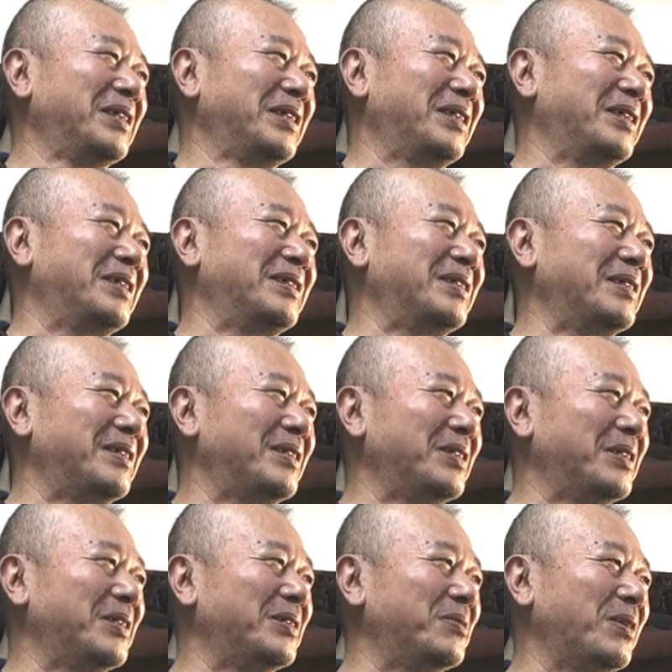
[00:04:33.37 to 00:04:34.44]

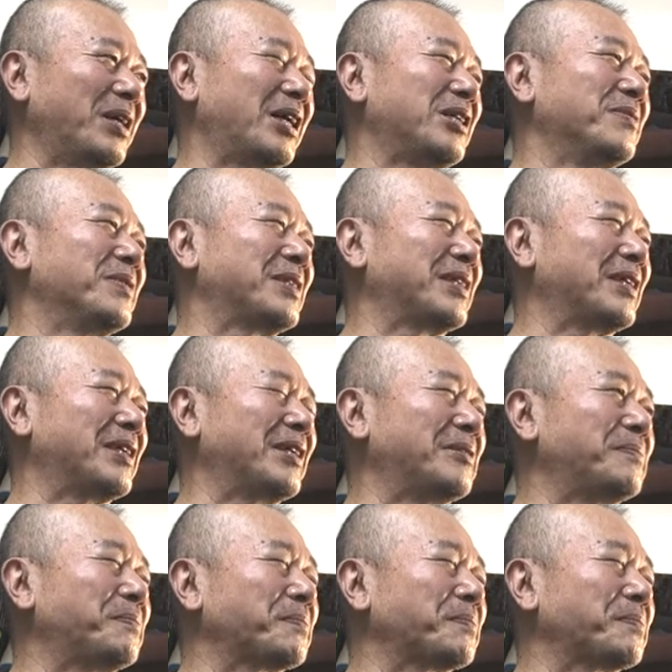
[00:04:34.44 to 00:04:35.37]
で、分かりませんが、